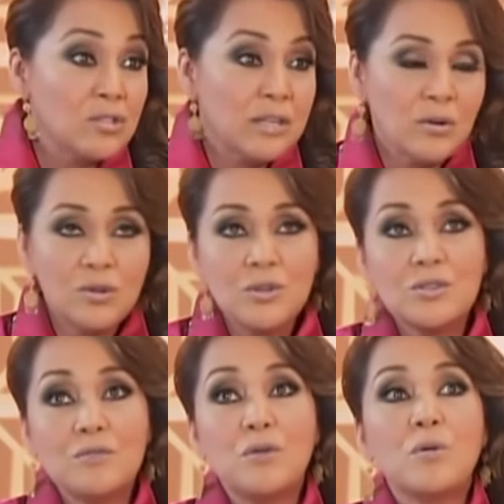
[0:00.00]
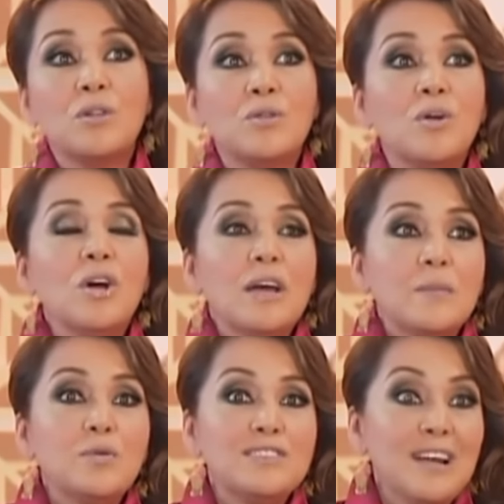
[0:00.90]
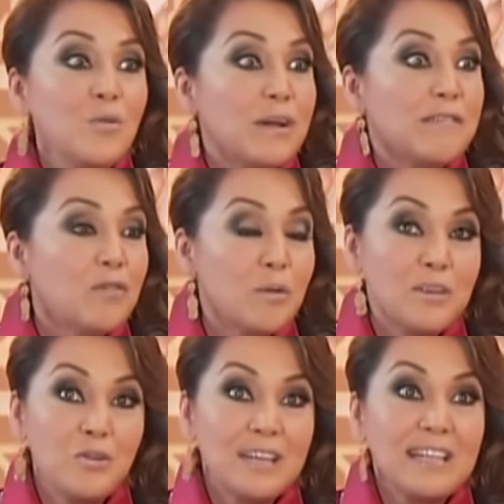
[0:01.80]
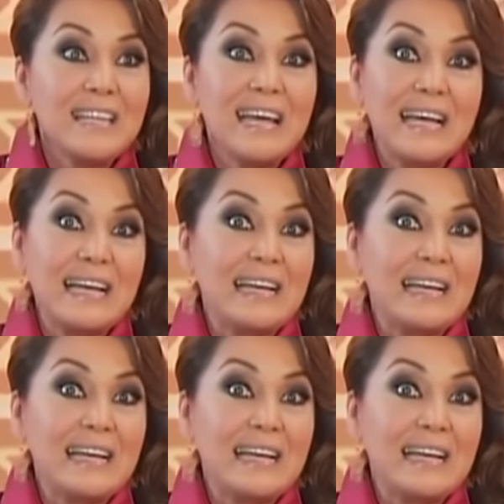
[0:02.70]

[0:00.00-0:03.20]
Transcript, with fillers: los negocios y fue cuando, pues de alguna forma, yo ya tenía